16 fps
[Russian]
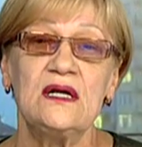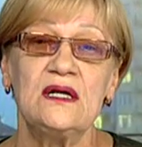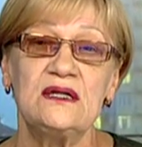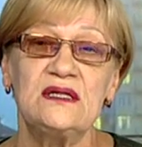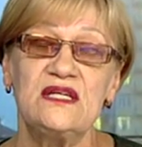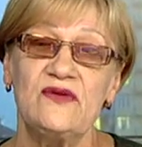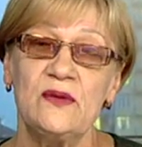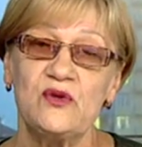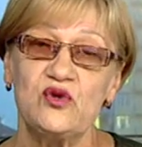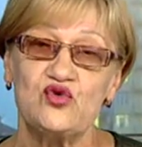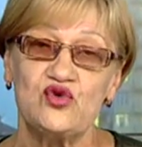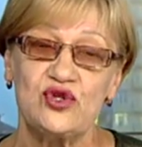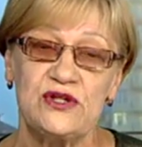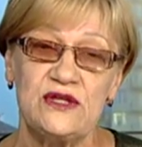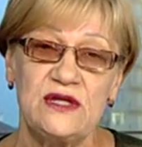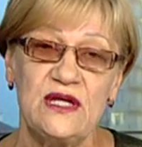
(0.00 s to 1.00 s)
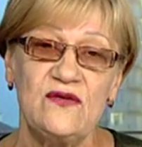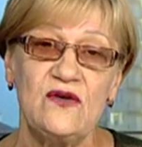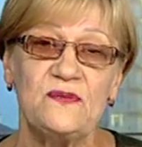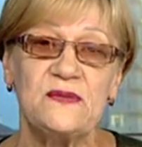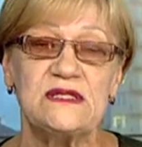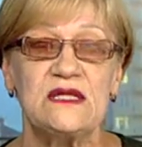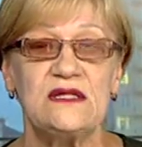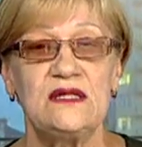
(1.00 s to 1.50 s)
где вам лучше деревья
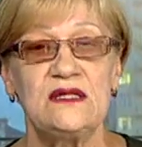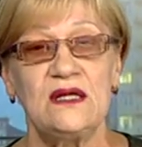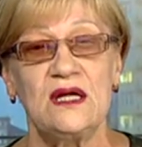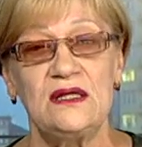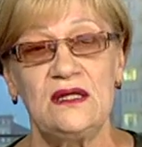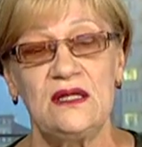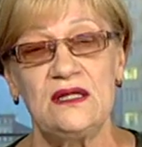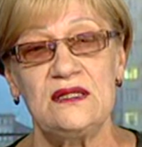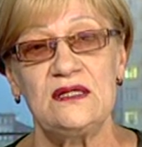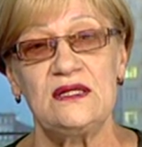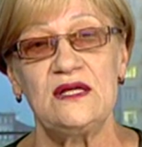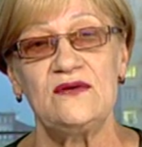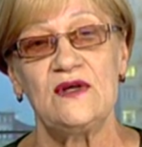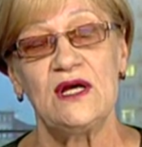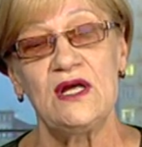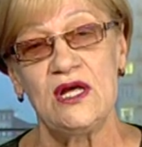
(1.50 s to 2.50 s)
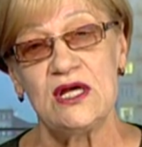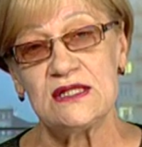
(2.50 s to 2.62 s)
посадить, какие деревья.